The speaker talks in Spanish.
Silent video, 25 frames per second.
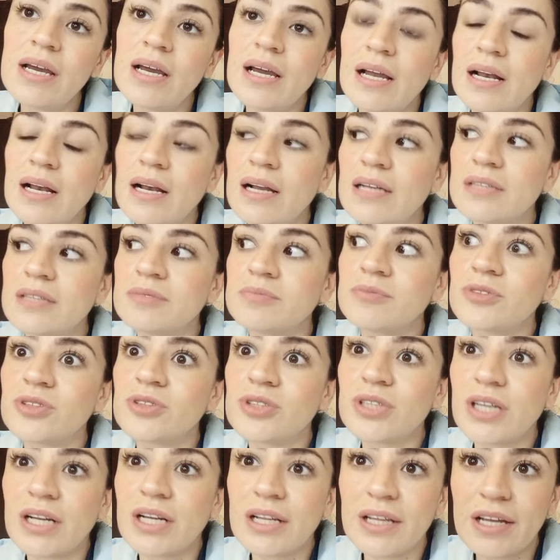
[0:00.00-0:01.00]
Les
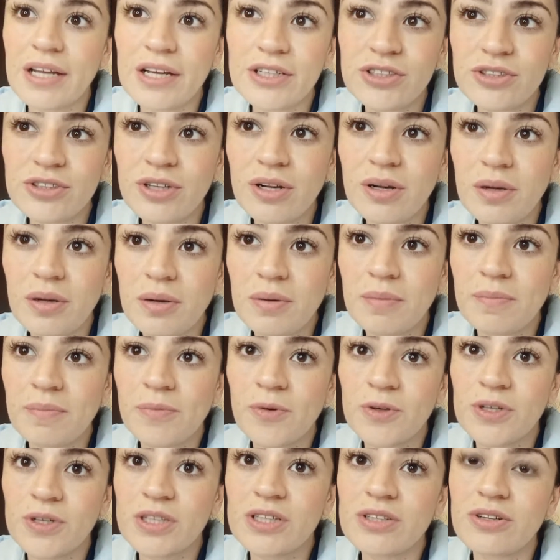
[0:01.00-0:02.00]
mostré de hecho el
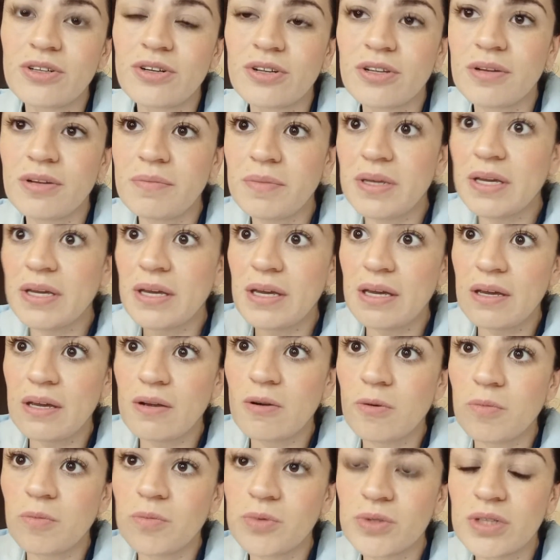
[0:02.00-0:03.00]
monitor de mi
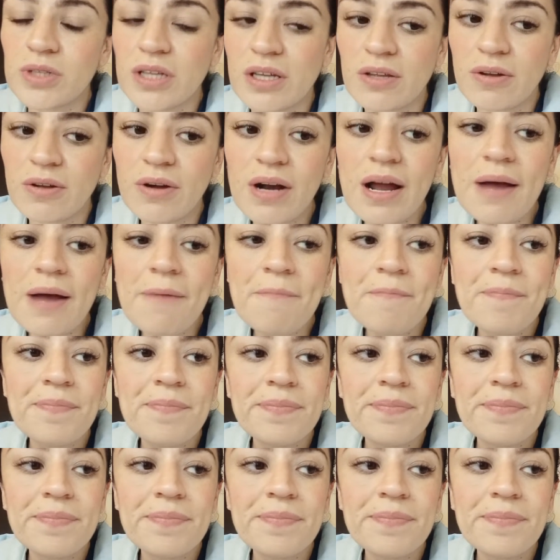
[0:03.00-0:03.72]
computadora